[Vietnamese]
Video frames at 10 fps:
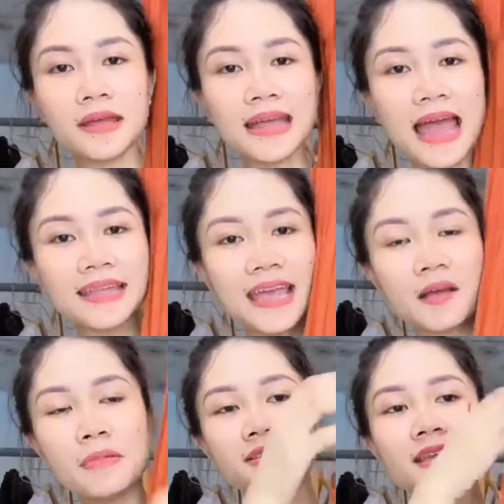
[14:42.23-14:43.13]

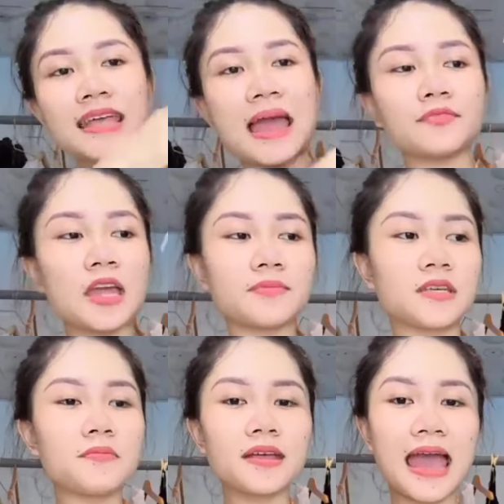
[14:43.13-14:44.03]
90k nha Maxi cam
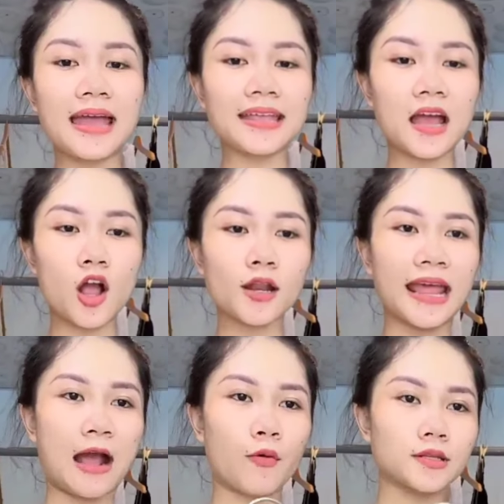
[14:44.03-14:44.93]
cho em 90k
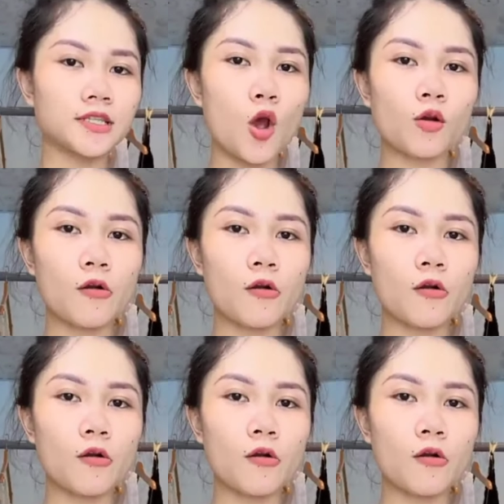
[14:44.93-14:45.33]
nha Con này hàng Quảng